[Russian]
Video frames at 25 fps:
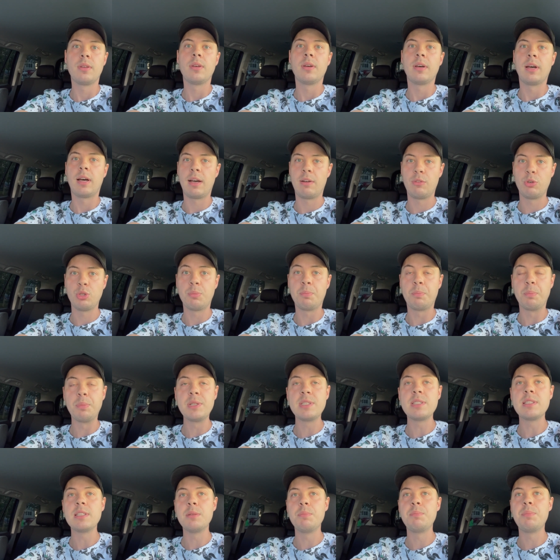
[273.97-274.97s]
а вот
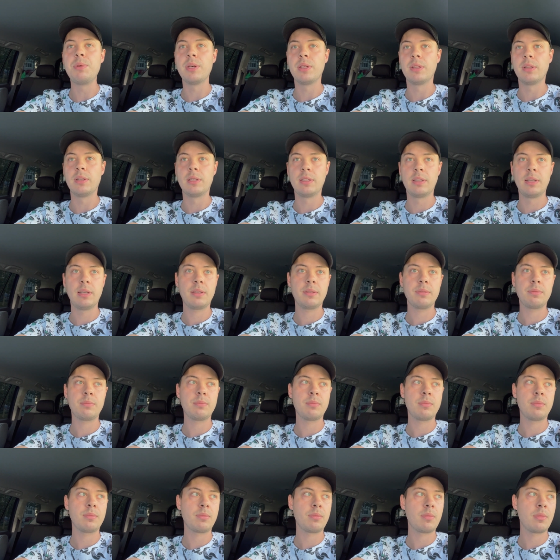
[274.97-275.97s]
постепенно, да,
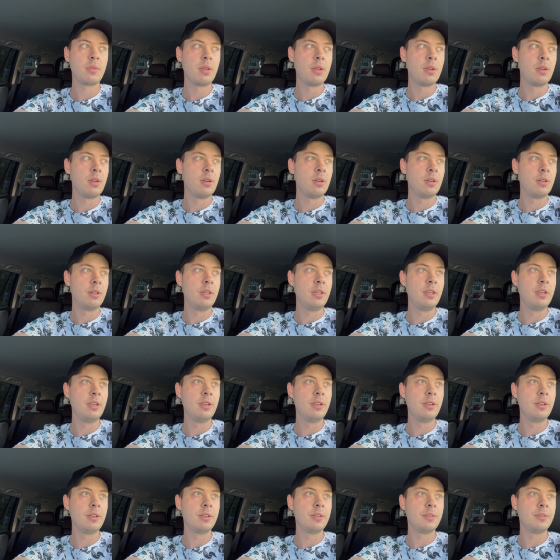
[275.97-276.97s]

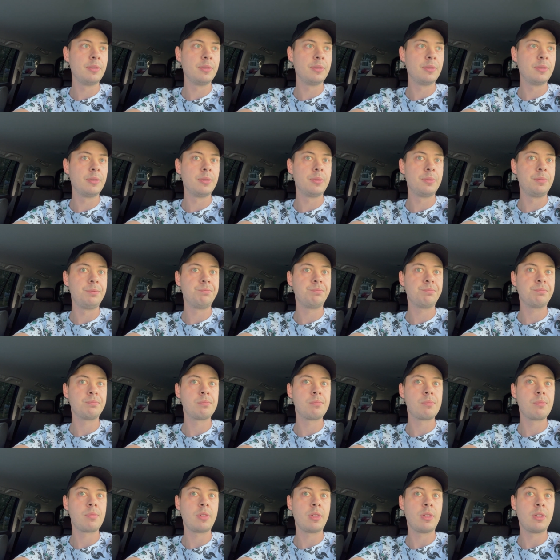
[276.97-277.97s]
и э,
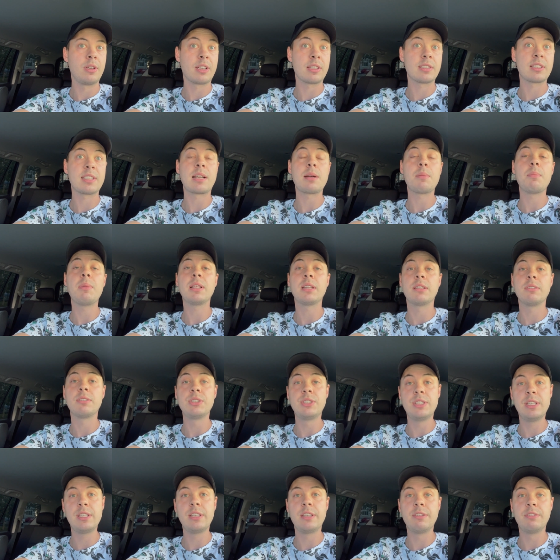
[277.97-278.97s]
разрабатывать
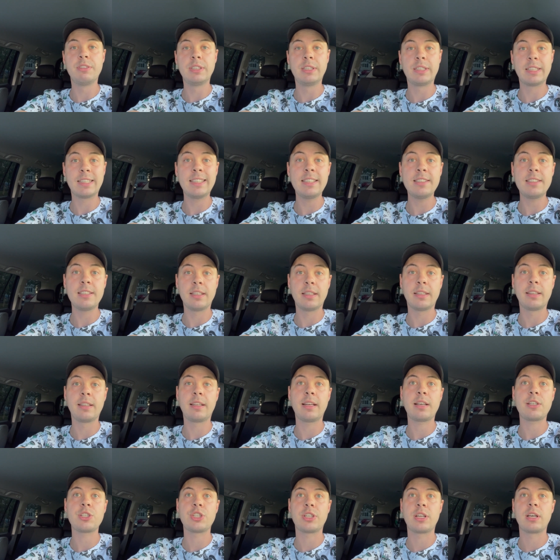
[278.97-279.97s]
деньги в интернете, это
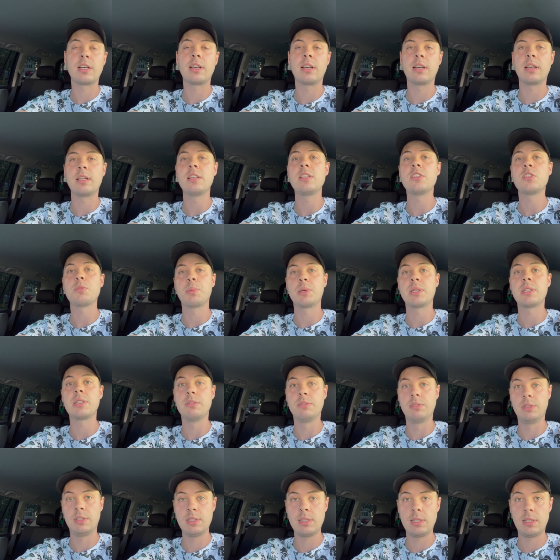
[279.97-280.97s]
так же, как и ходить в
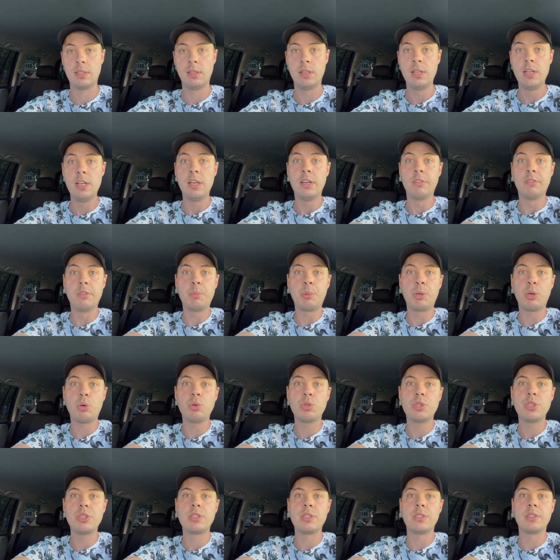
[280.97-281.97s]
спортивный зал. Вы
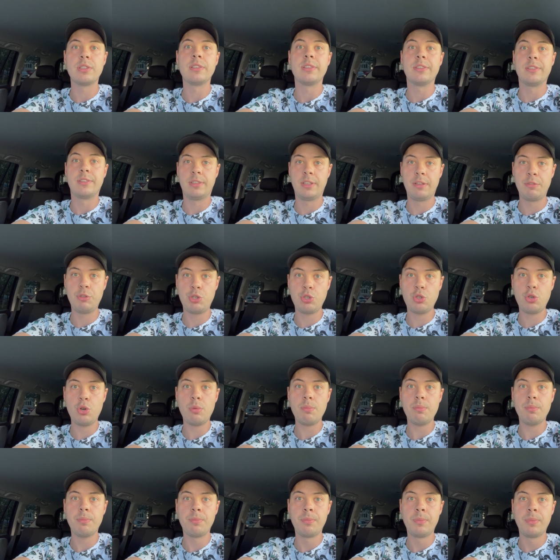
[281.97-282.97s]
приходите
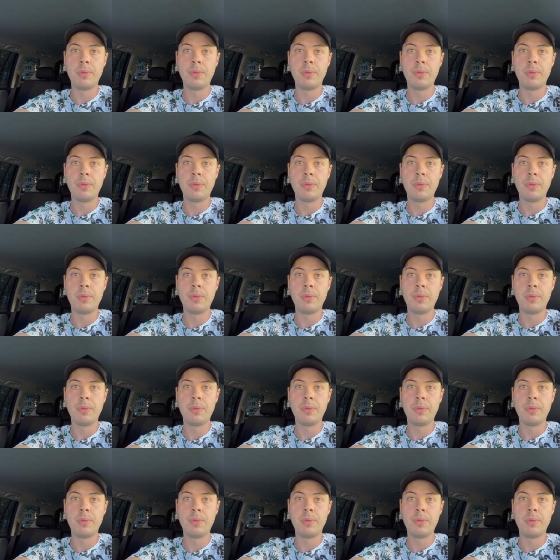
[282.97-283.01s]
новичком,